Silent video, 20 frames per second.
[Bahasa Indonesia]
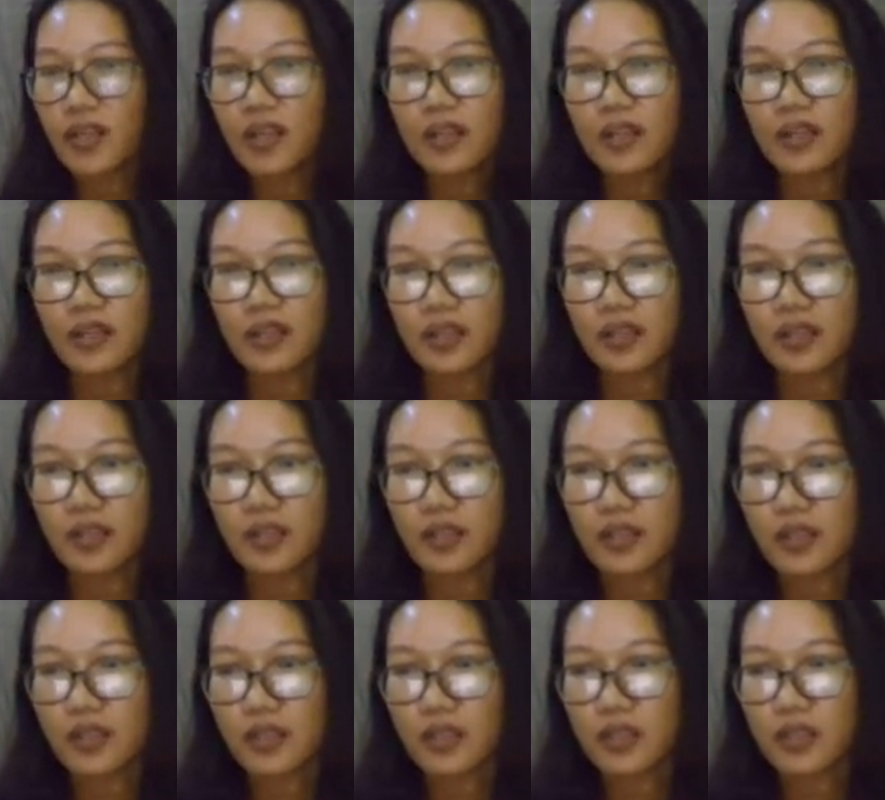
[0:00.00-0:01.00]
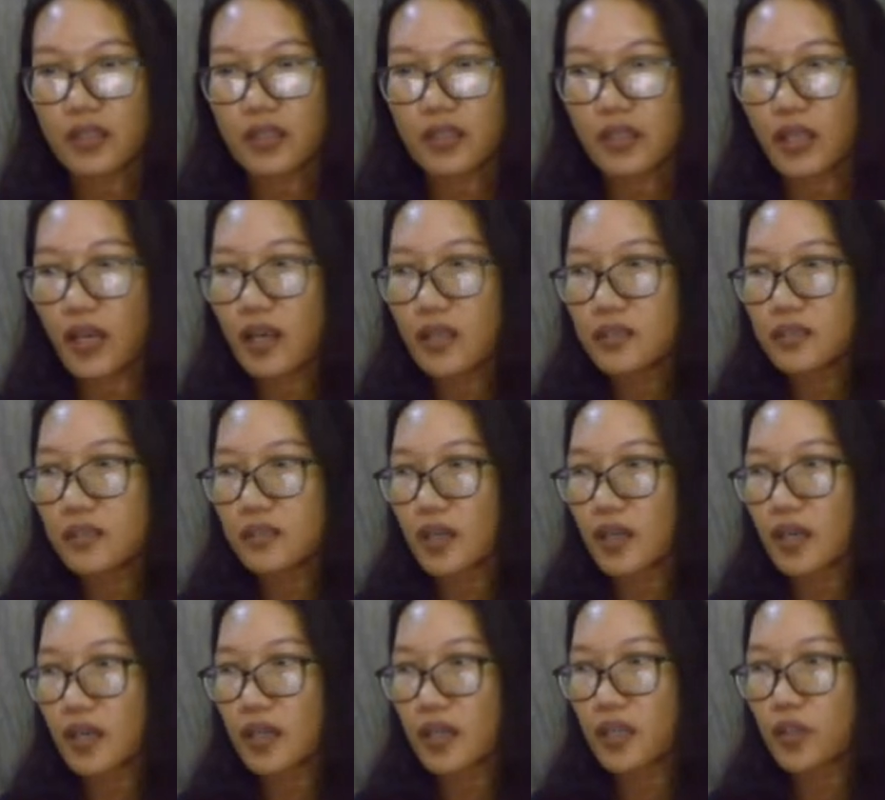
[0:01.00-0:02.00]
nah ini kita
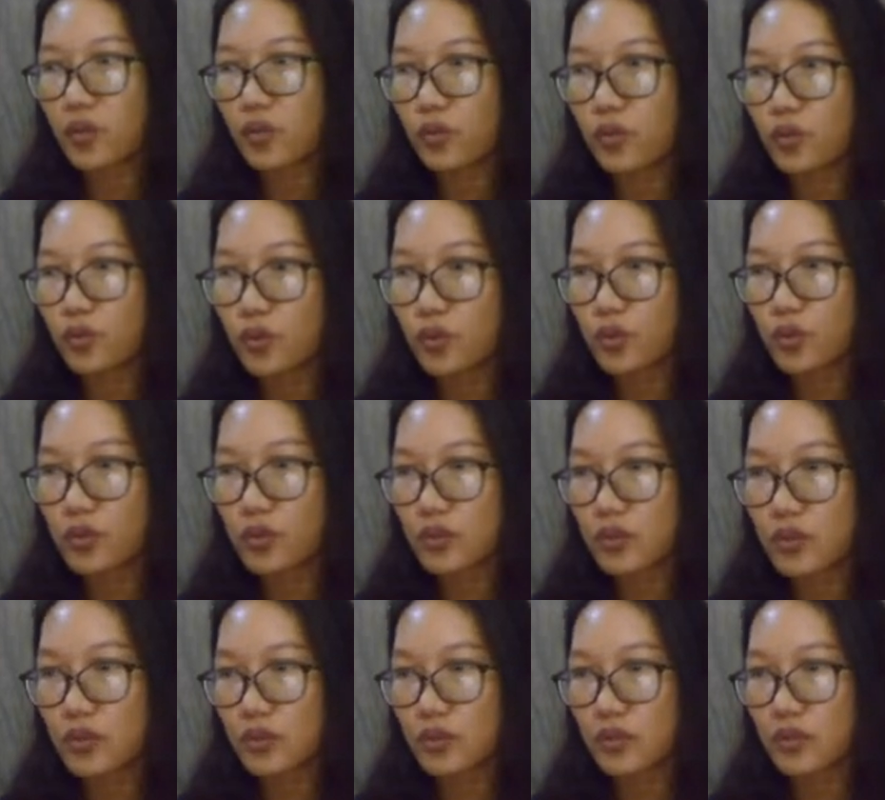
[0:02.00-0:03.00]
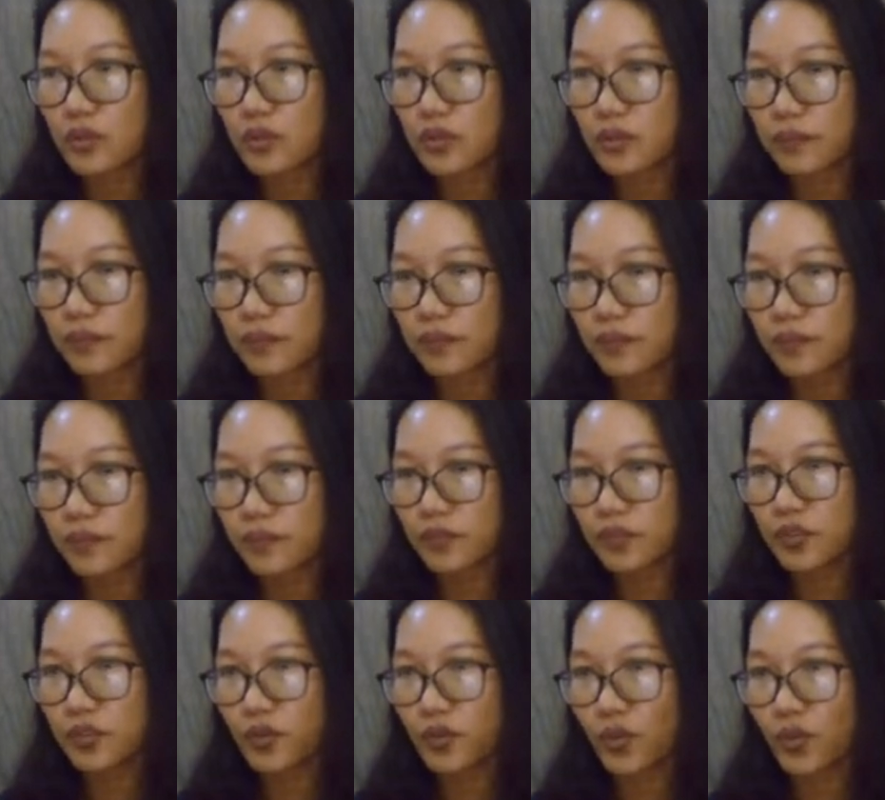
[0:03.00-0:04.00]
cari dulu um,
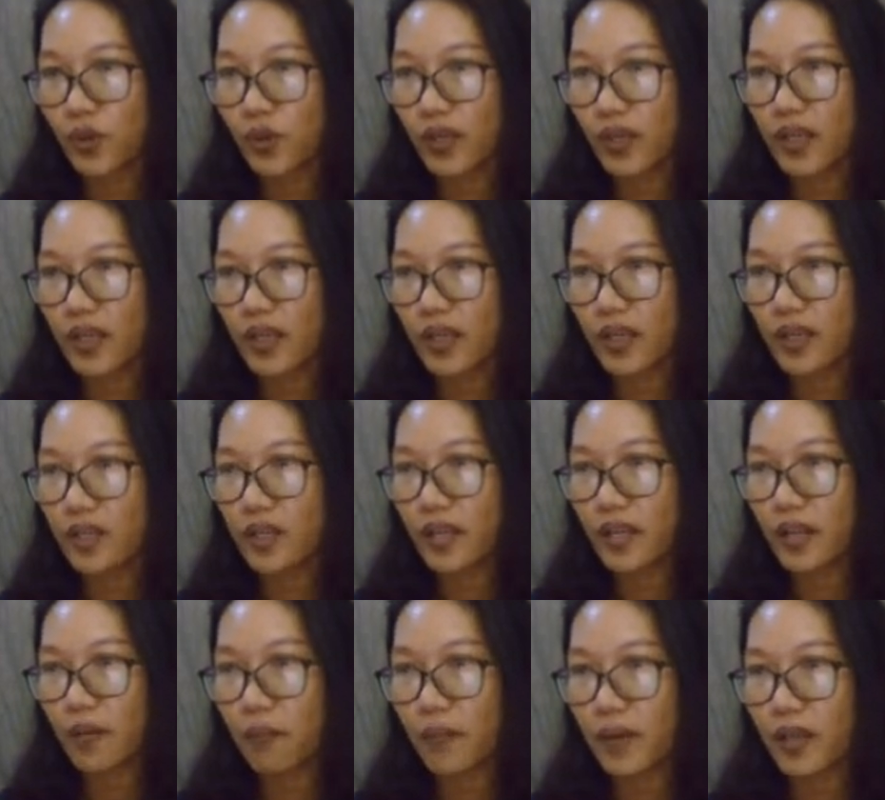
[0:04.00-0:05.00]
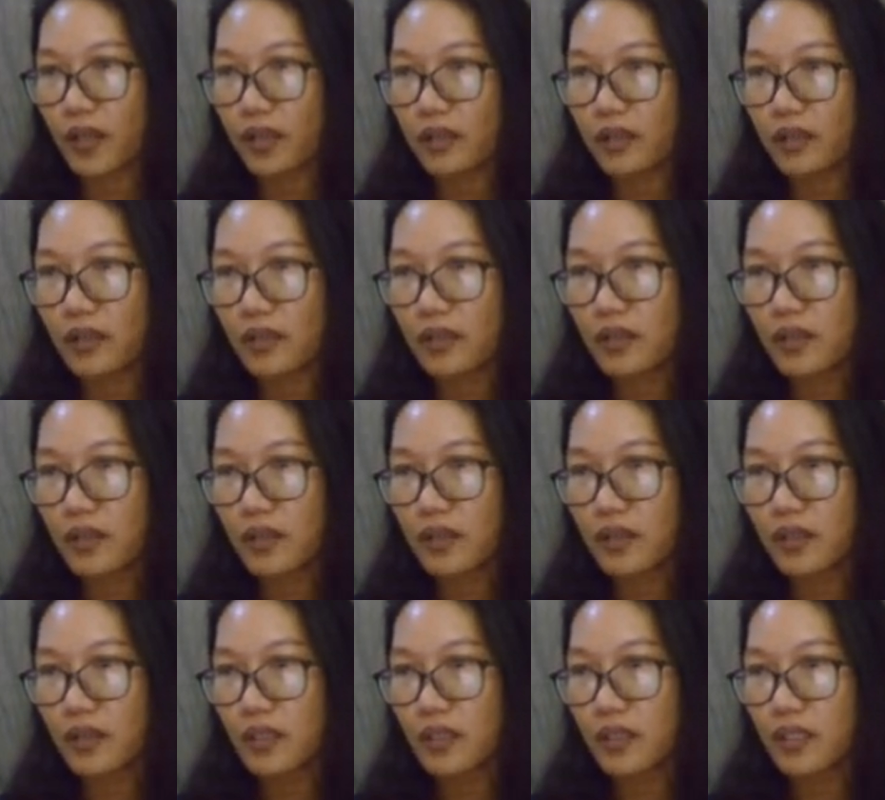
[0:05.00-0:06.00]
square element
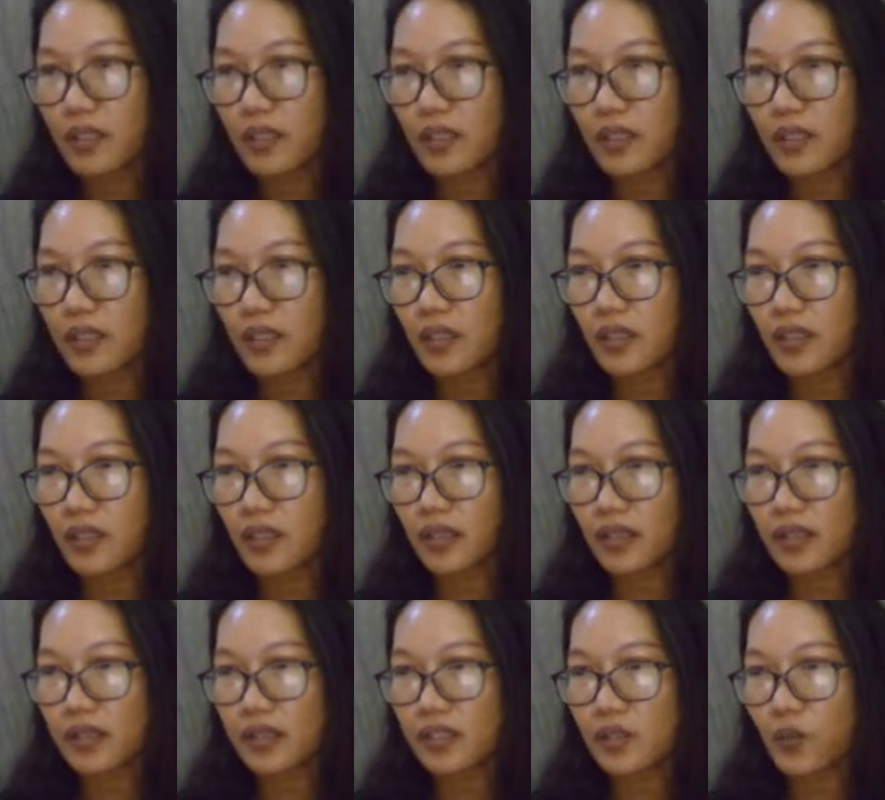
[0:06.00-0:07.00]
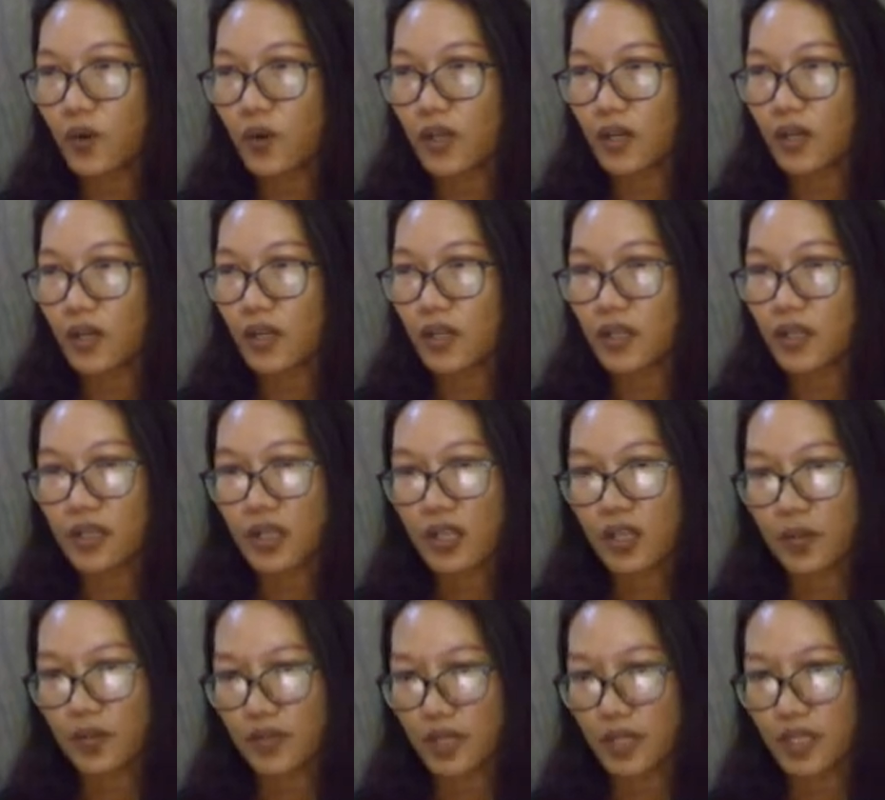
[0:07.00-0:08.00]
kita kasih warna di
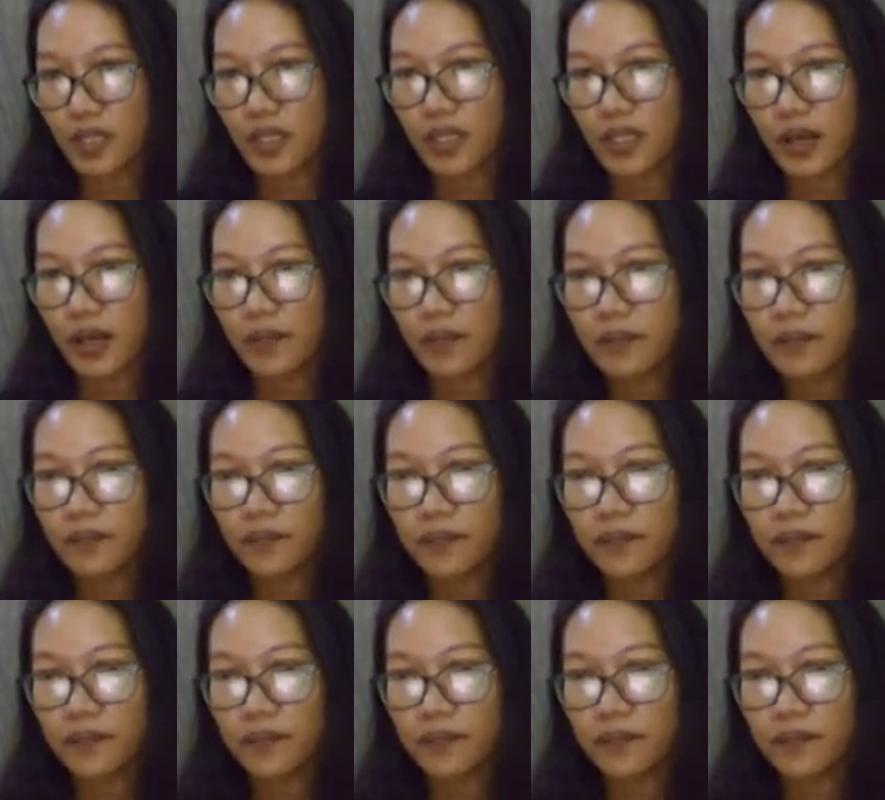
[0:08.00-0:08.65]
dalamnya hitam